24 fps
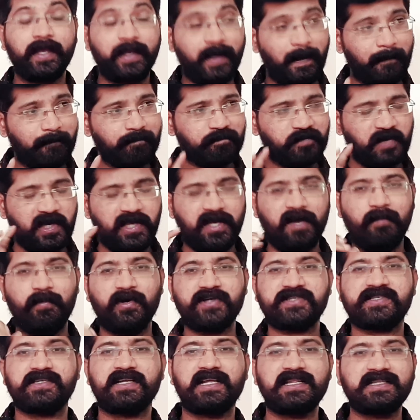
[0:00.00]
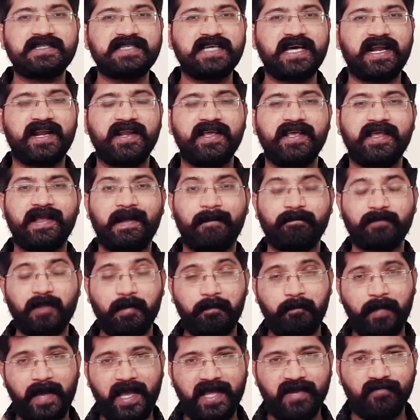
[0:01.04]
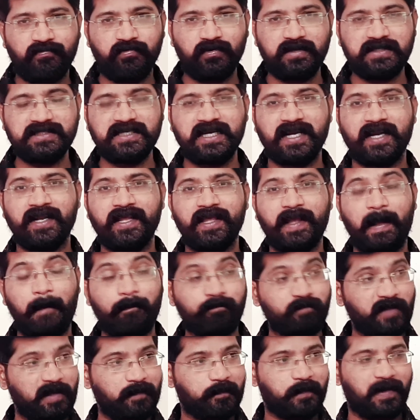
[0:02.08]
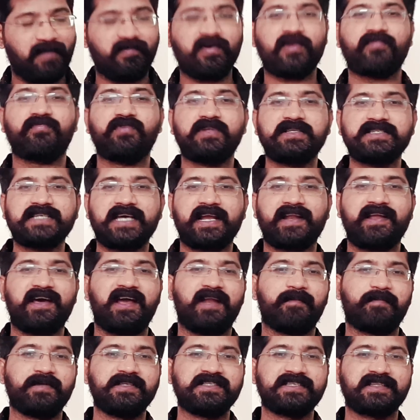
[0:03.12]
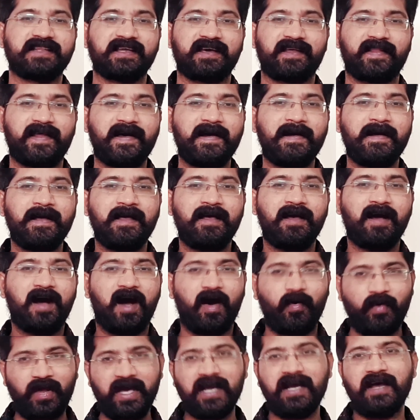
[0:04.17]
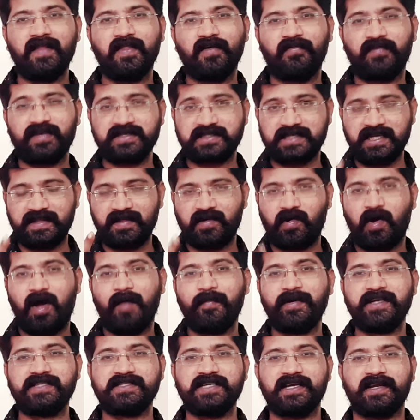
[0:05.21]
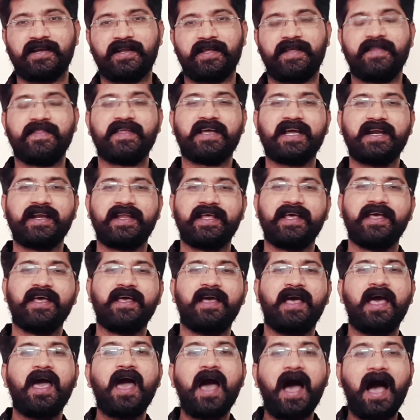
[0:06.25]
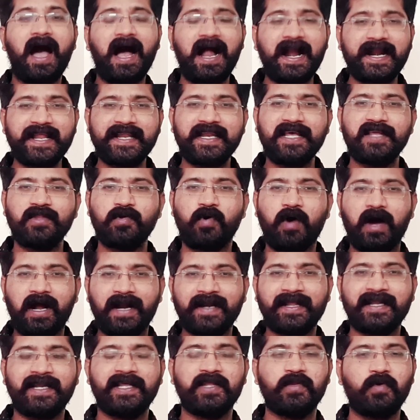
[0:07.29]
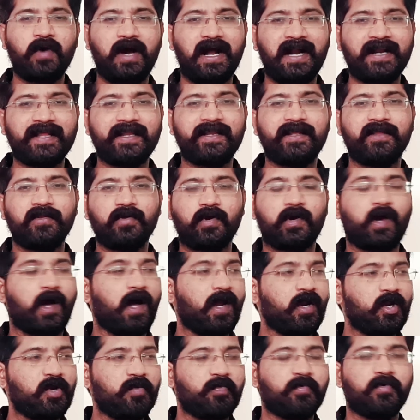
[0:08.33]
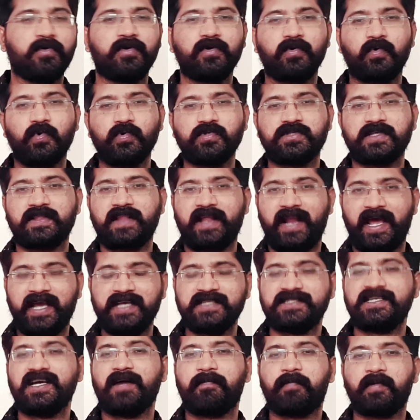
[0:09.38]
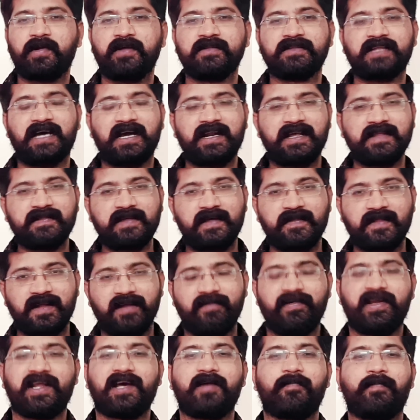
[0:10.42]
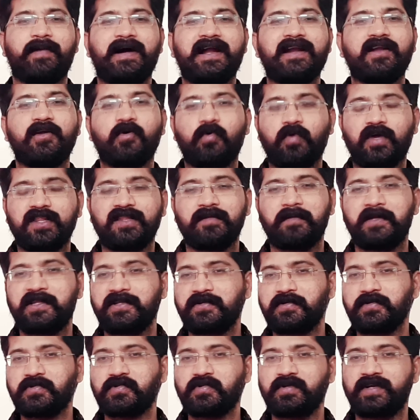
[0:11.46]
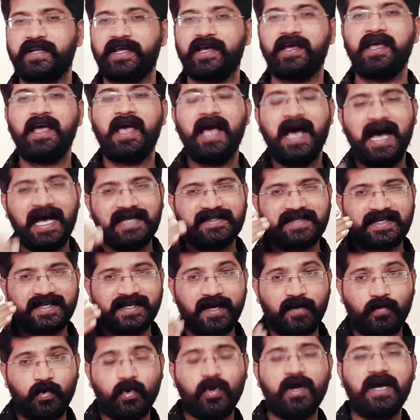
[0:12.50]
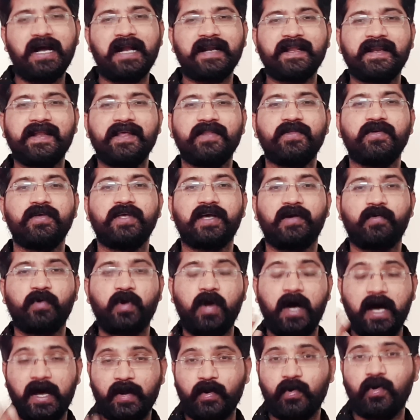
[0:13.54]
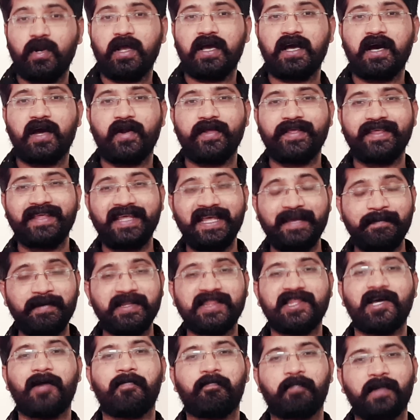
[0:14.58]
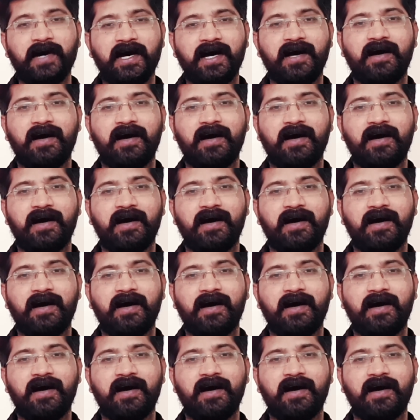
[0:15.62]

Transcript: ఎంత ఎమోషనల్ జర్నీ ఎంత పెయిన్ఫుల్ జర్నీ ఎంత పవర్ఫుల్ జర్నీ అనిపించింది కదా అవునా కాదు ఫస్ట్ అయితే కామెంట్ చేయండి ఎందుకంటే ఆడలేదు ఆడలేదు ఆడలేదు కాళ్ళు ఒప్పుకుంటూ కూర్చుందని ఆయన చెప్పడం తానా తందన వెనక పాడడం కొంతమంది చూస్తుంటే అసలు ఎవరు ఆడలేదు ఎవరు అర్హులు కారు ఈమె తప్ప